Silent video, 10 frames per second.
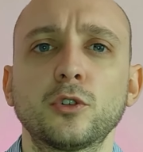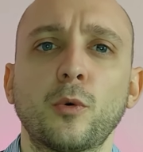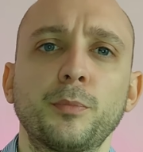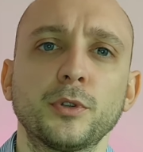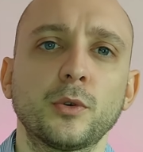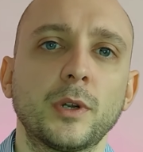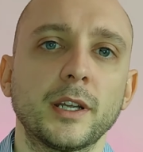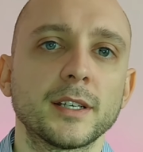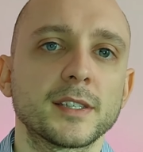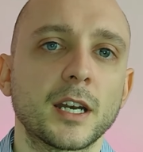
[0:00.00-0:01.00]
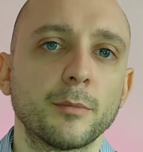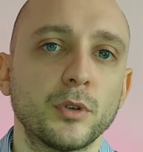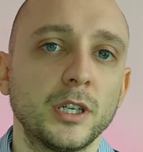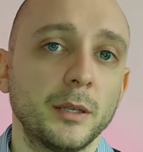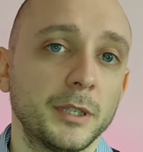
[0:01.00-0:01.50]
il doppio di quelli che
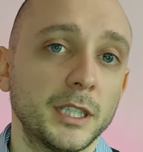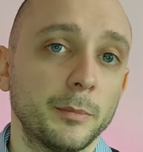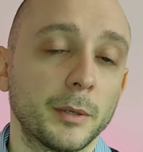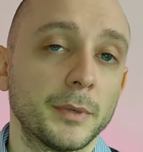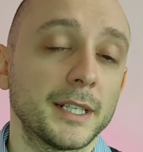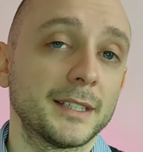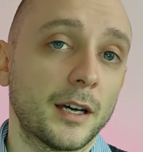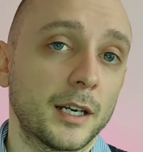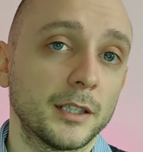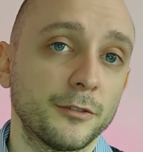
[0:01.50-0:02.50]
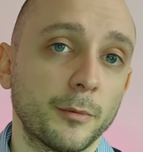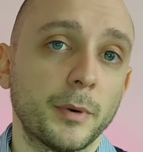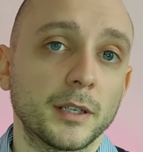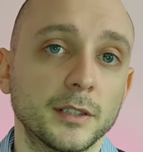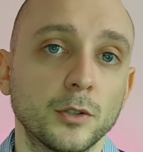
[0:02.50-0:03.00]
sarebbero i limiti per meritare di far
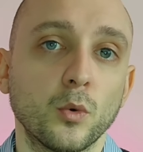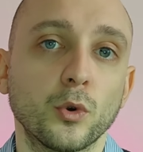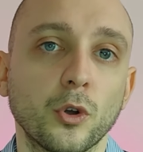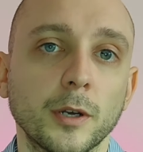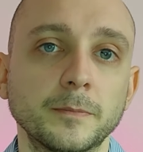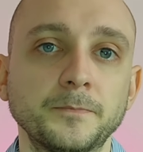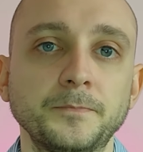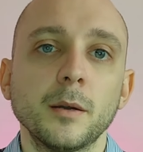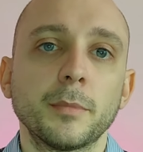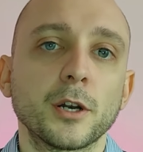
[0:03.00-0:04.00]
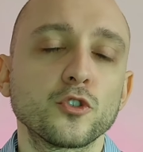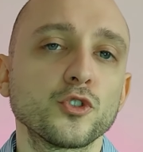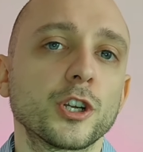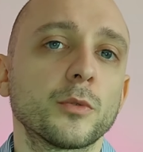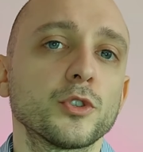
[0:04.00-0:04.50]
parte dell'Unione. Per
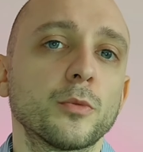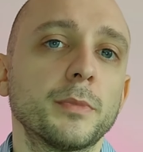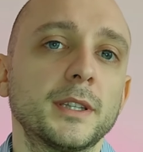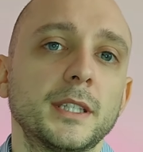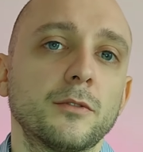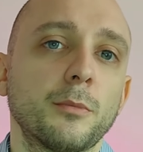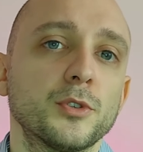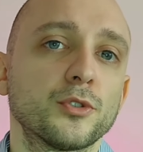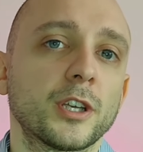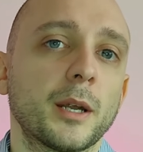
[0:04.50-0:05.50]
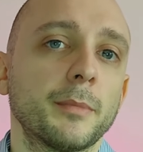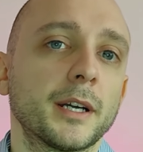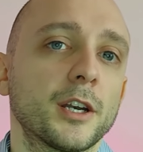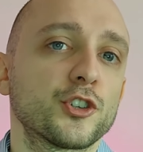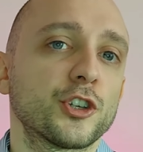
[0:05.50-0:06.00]
raggiungere questo obiettivo bisognerebbe
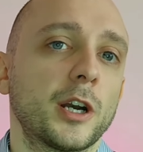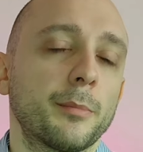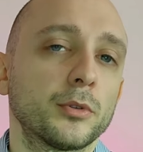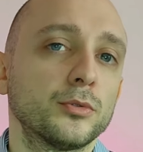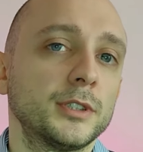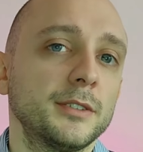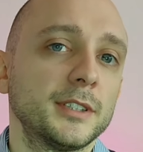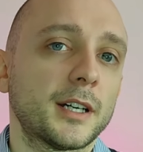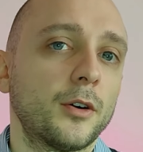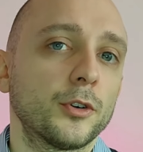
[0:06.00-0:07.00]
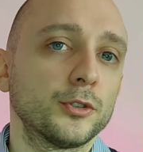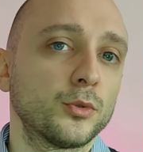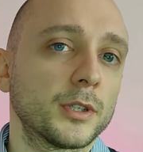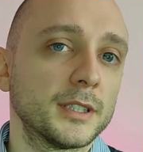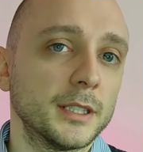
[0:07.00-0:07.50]
accrescere la produttività o
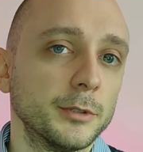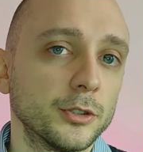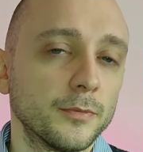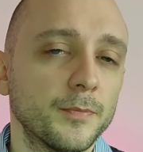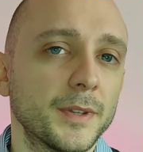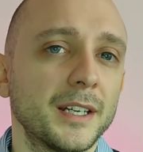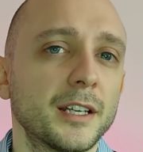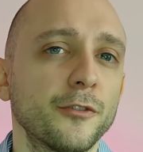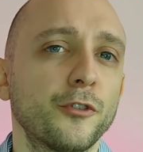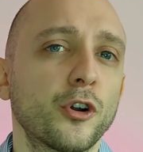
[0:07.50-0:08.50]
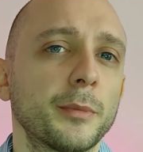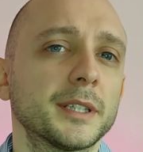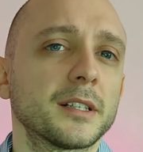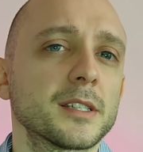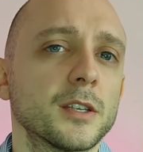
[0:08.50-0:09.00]
ridurre il debito. Delle riforme
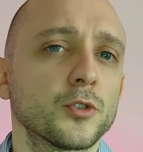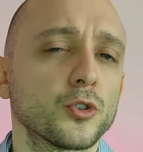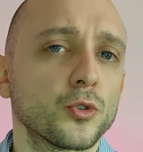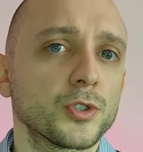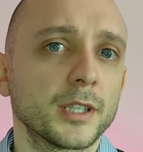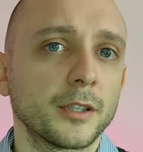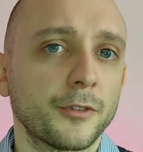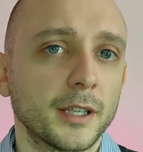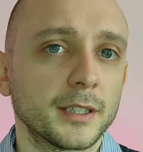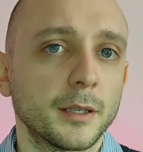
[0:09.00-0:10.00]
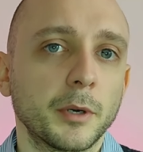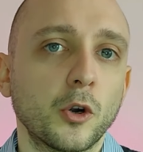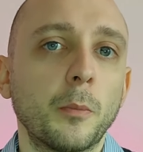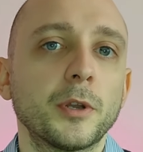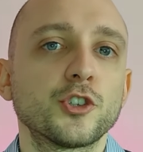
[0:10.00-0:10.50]
in tal senso sono state fatte, ma
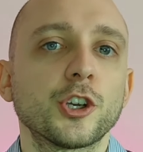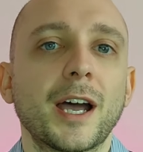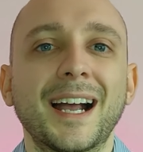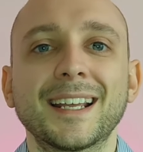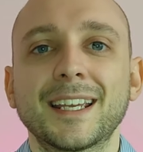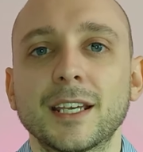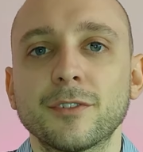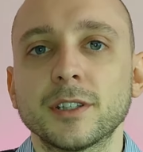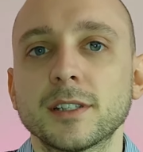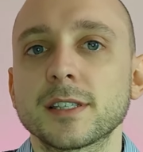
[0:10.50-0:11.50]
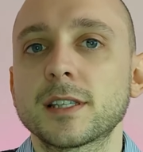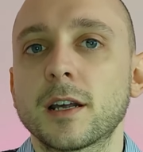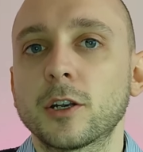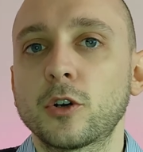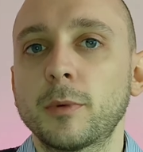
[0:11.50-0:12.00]
complici anche eventi
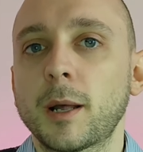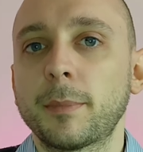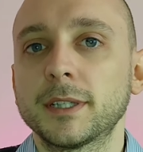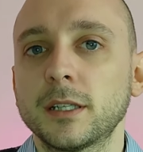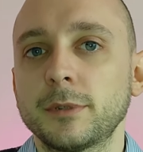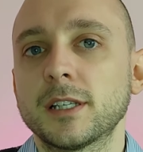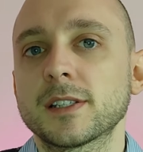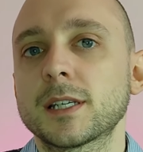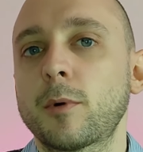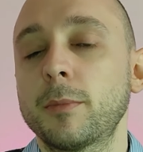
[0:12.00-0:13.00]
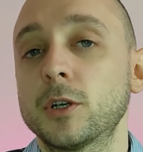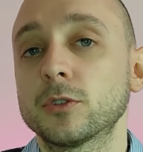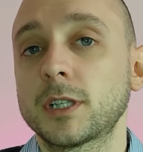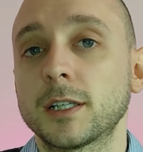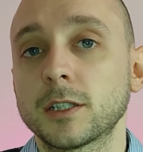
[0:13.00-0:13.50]
esterni come la pandemia siamo ben
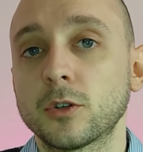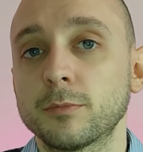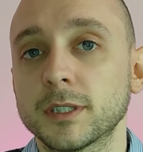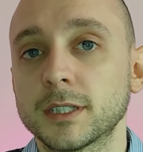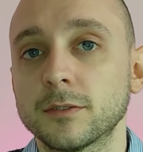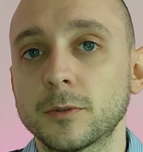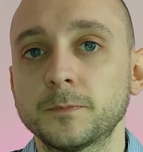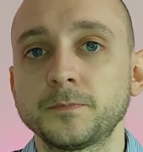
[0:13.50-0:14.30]
lontani dall'obiettivo.